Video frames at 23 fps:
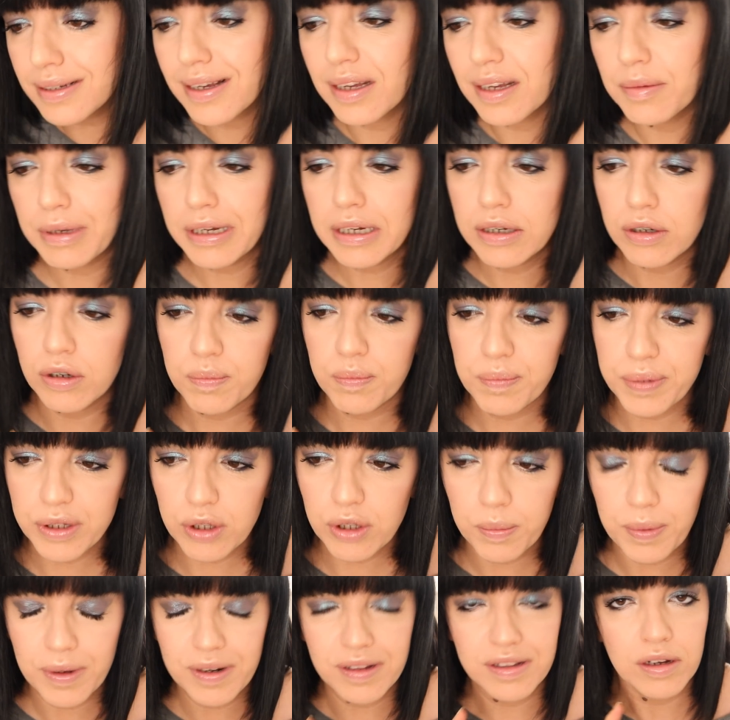che mi ha
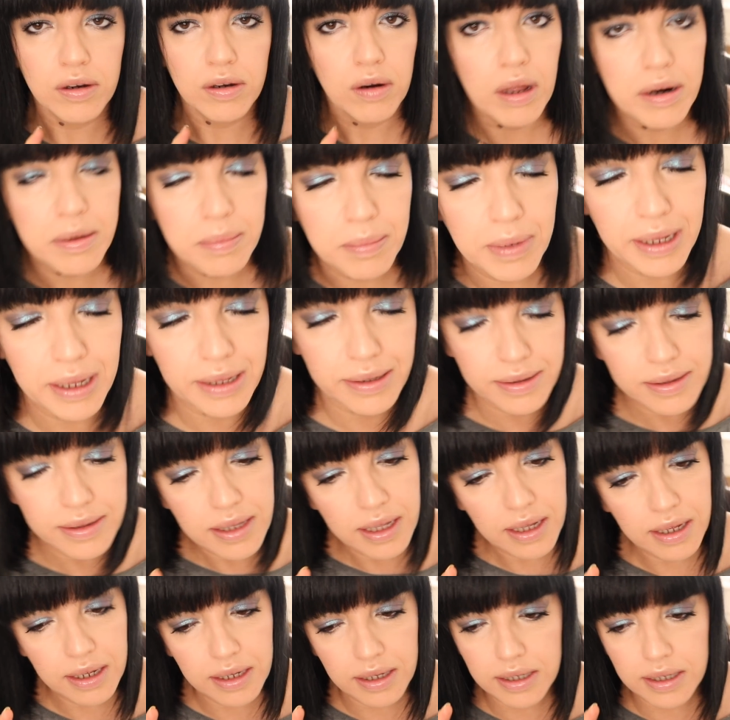colpito
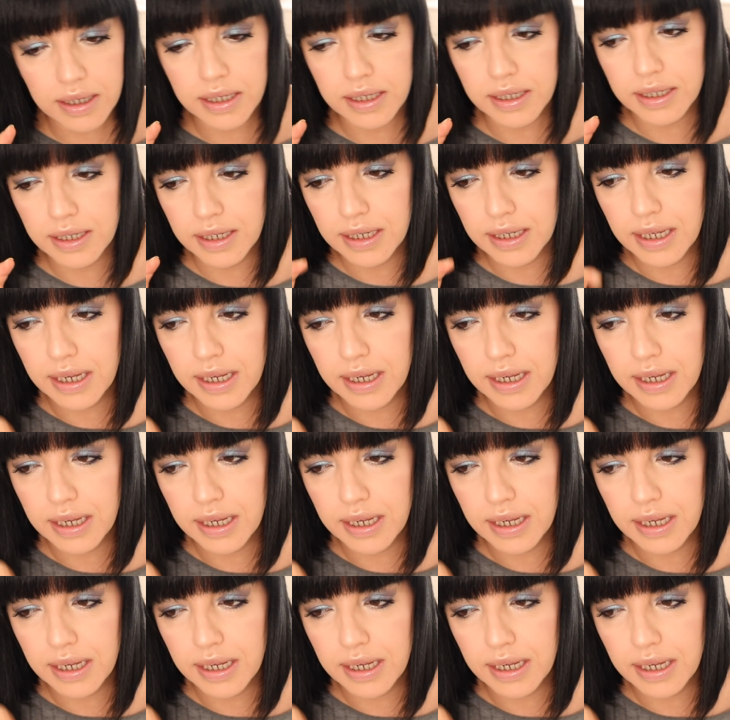particolarmente eh,